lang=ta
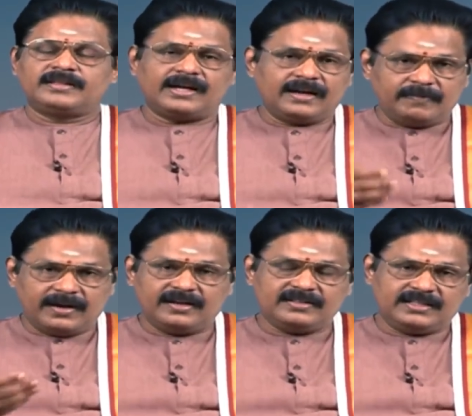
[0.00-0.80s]
தங்கள்
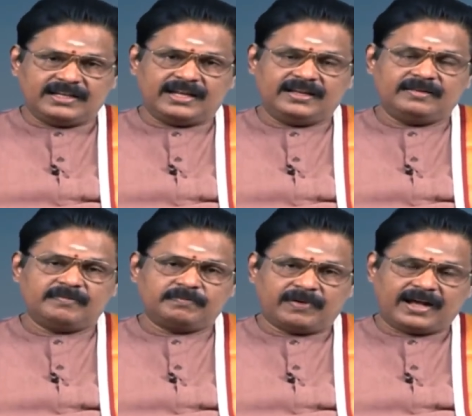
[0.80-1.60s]
மகிழ்ச்சியை
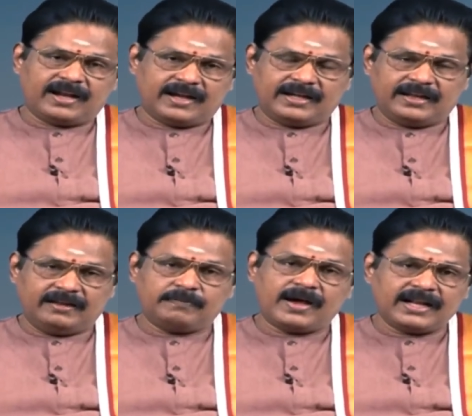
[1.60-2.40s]
பாராட்டை
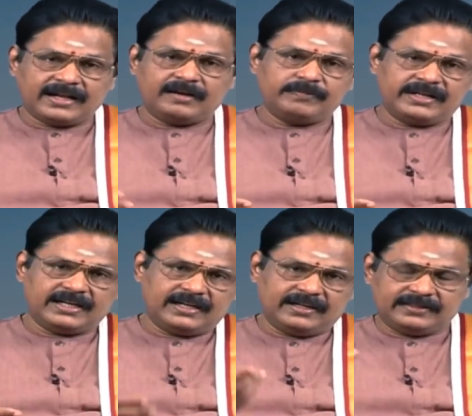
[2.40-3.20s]
பல
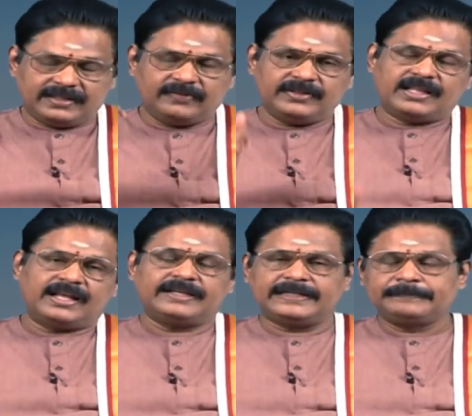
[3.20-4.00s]
நண்பர்கள்
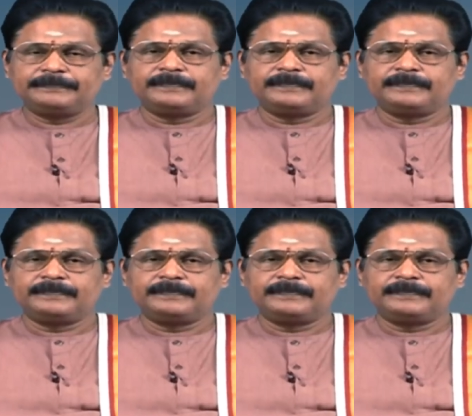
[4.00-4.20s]
தெரிவித்தார்கள்